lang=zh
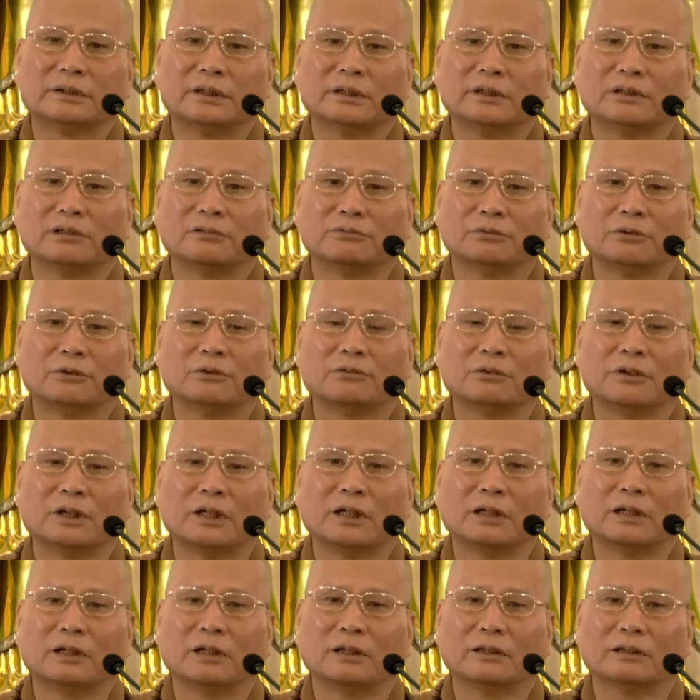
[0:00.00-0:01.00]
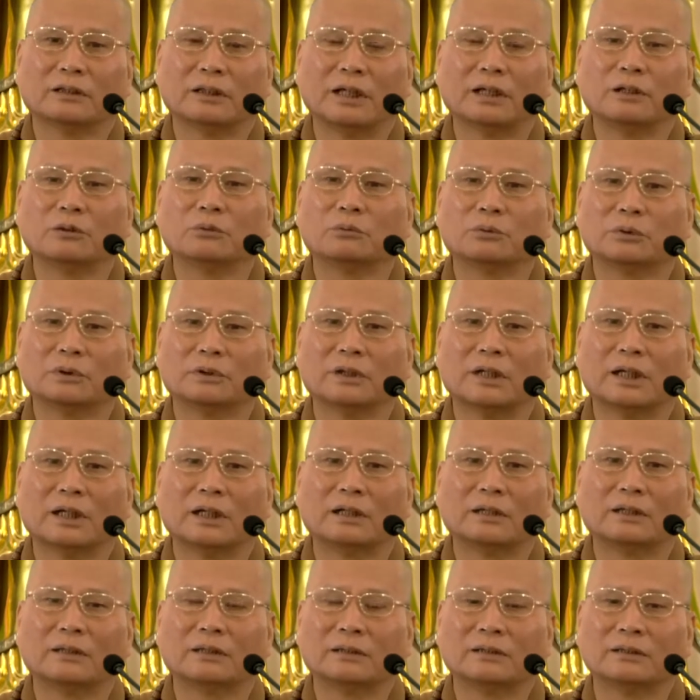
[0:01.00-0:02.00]
啊，佛法难闻呐，
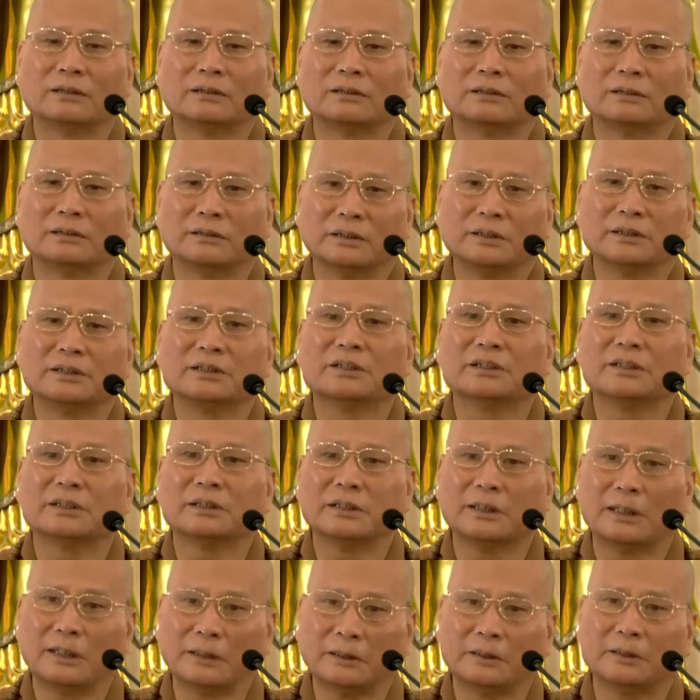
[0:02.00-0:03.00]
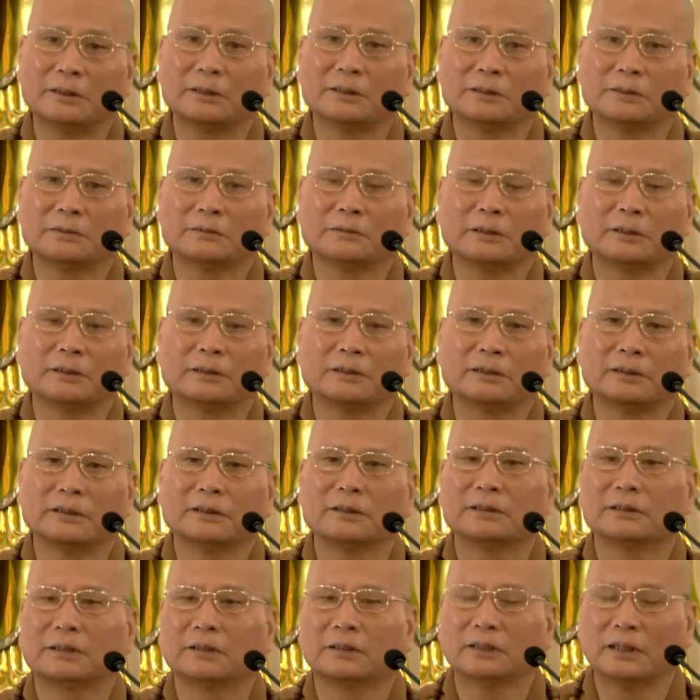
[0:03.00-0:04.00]
人生难得啊，
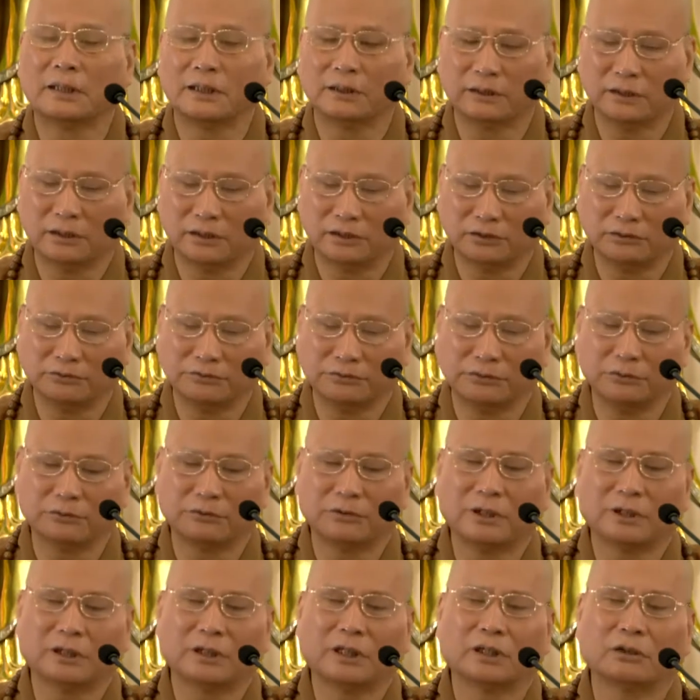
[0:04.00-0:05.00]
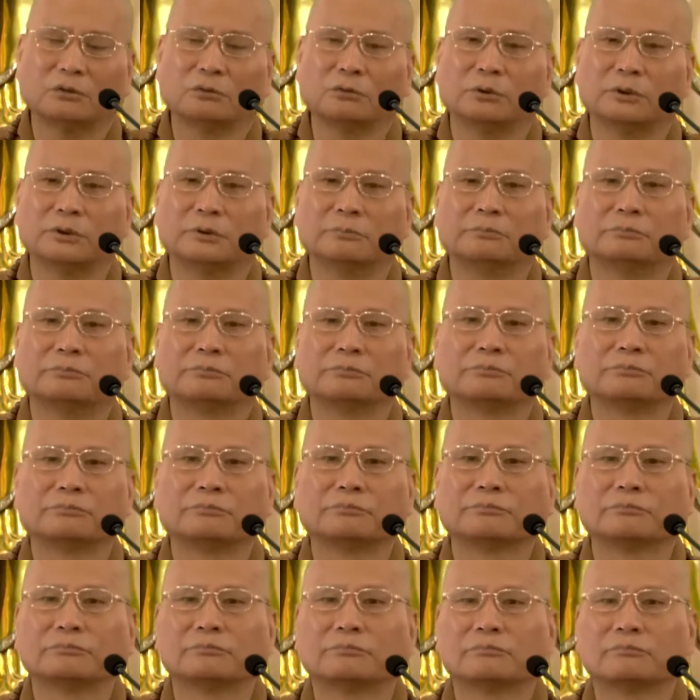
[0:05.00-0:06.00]
人生难得，佛法难闻。
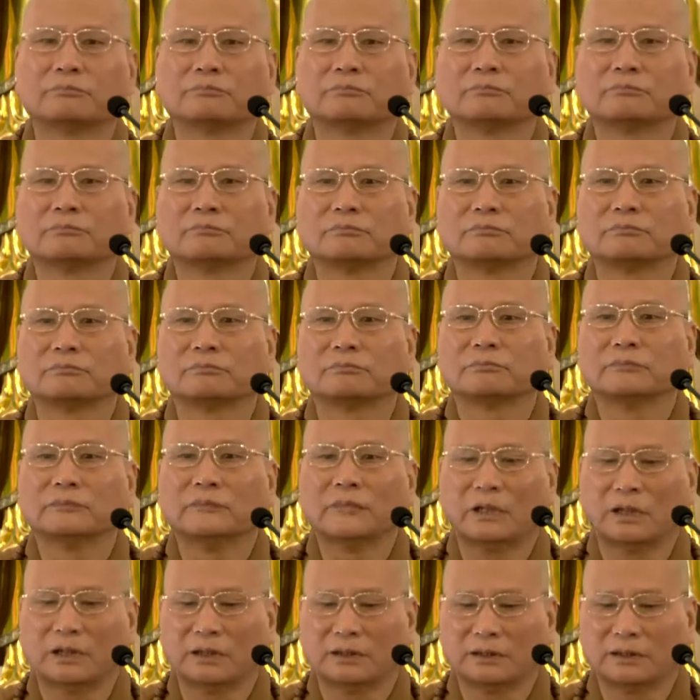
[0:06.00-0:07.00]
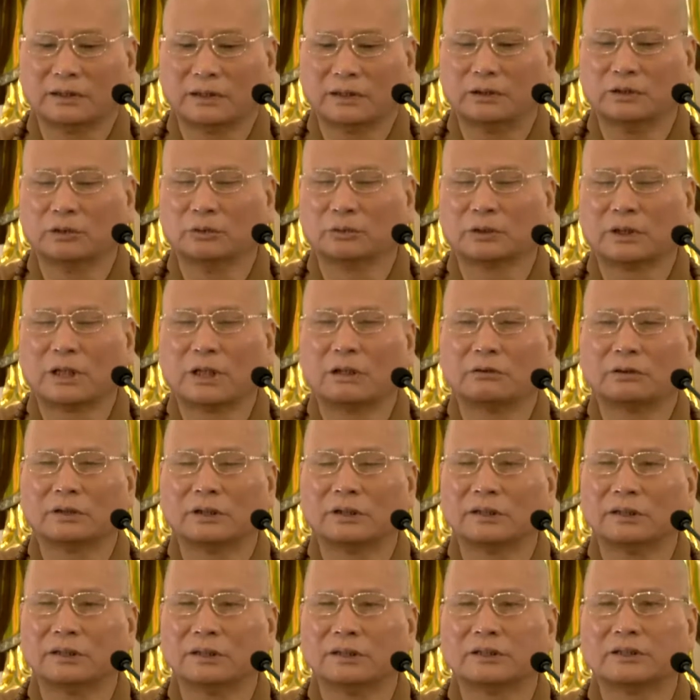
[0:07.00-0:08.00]
啊，在六道
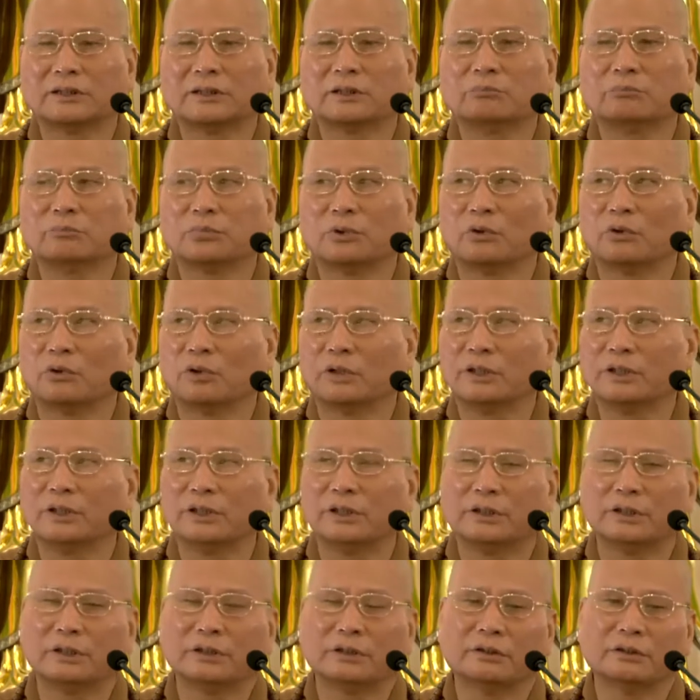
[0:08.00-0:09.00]
得人生不容易，